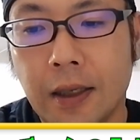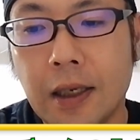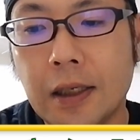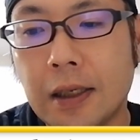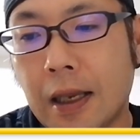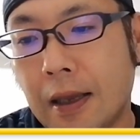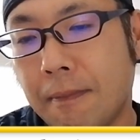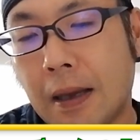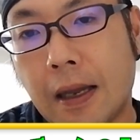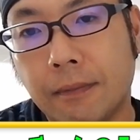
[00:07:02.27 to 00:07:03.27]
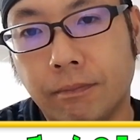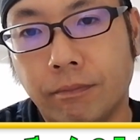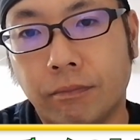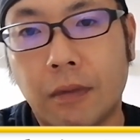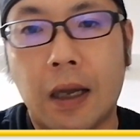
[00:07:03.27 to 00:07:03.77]
でですね、まあ、
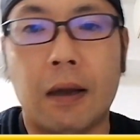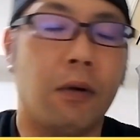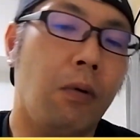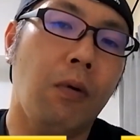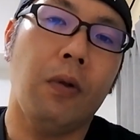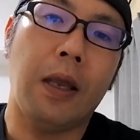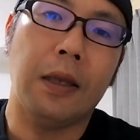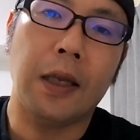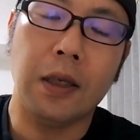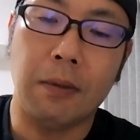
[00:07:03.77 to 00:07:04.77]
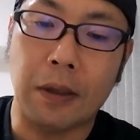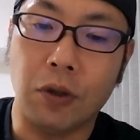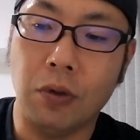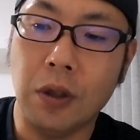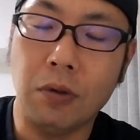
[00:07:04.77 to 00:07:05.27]
まあ、今後ね、さっき、まあ、
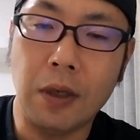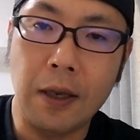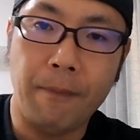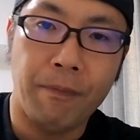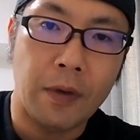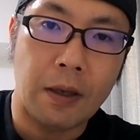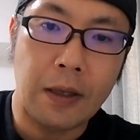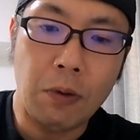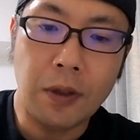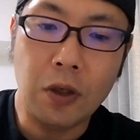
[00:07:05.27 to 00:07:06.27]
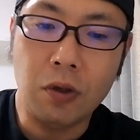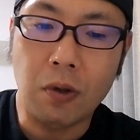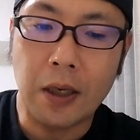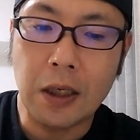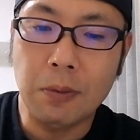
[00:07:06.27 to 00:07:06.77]
中日のね、ネオ選手
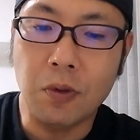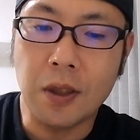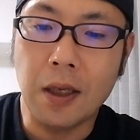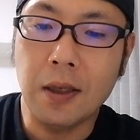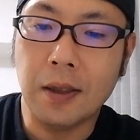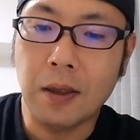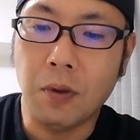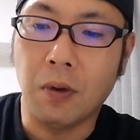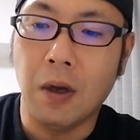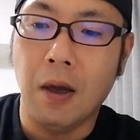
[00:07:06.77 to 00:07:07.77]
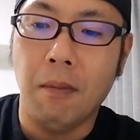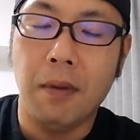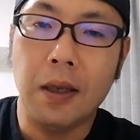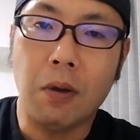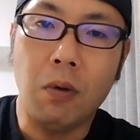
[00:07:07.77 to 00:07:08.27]
の話もしたんですけど、
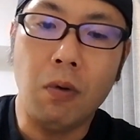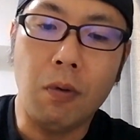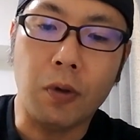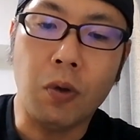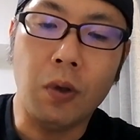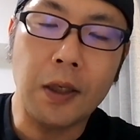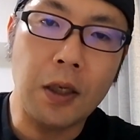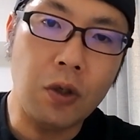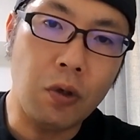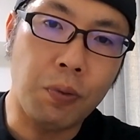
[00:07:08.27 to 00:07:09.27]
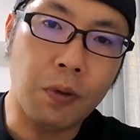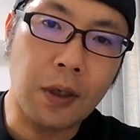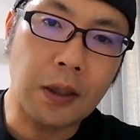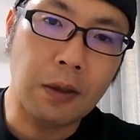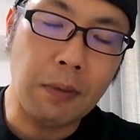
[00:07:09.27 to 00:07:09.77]
まあね、今後、京田選手の
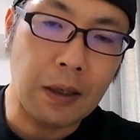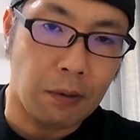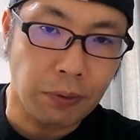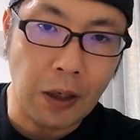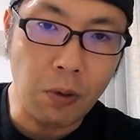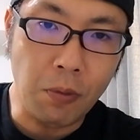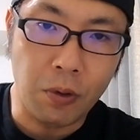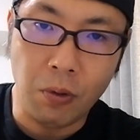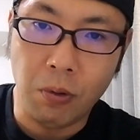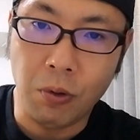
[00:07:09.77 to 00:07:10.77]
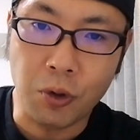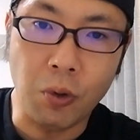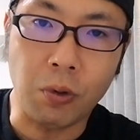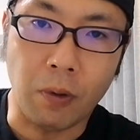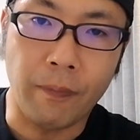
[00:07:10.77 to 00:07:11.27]
復活、まあ、2人とも両方
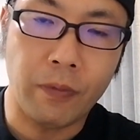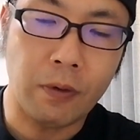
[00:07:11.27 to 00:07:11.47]
ショート、